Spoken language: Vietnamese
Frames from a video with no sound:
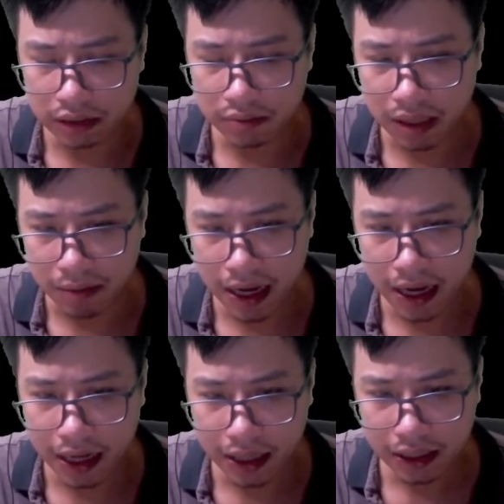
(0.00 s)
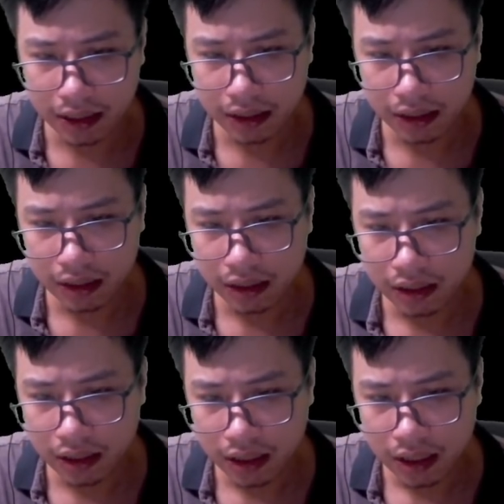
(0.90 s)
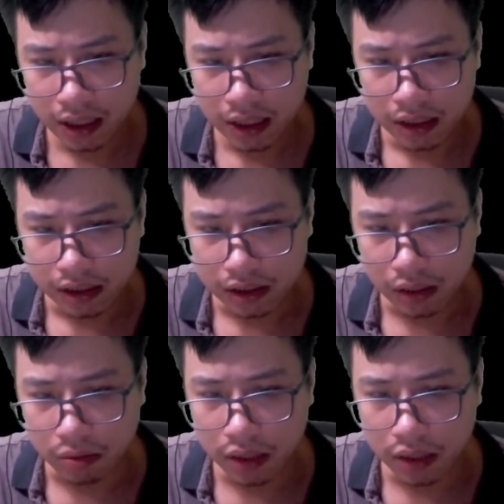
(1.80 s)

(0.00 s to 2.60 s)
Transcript: Bọn họ hầu như là kính ngưỡng cổ tổ tới mức cuồng nhiệt.